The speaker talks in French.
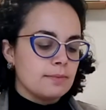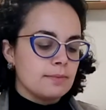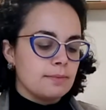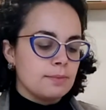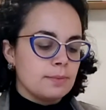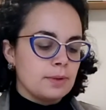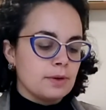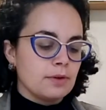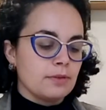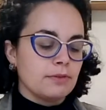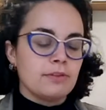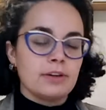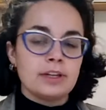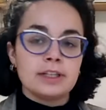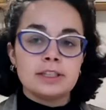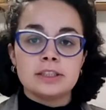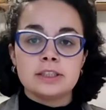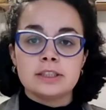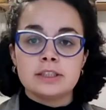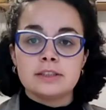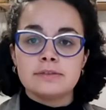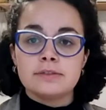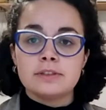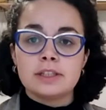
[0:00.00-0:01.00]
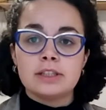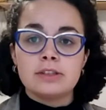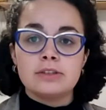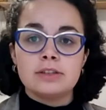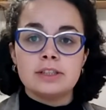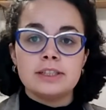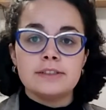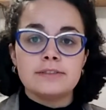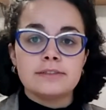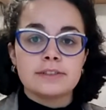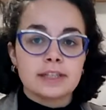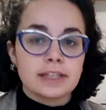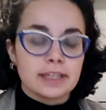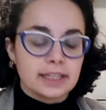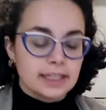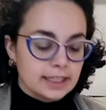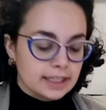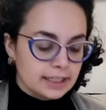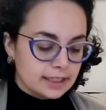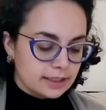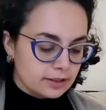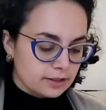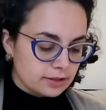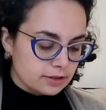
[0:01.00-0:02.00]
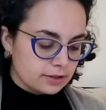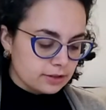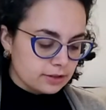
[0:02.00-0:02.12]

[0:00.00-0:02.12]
Mais en fait, j'ai dévoré le livre et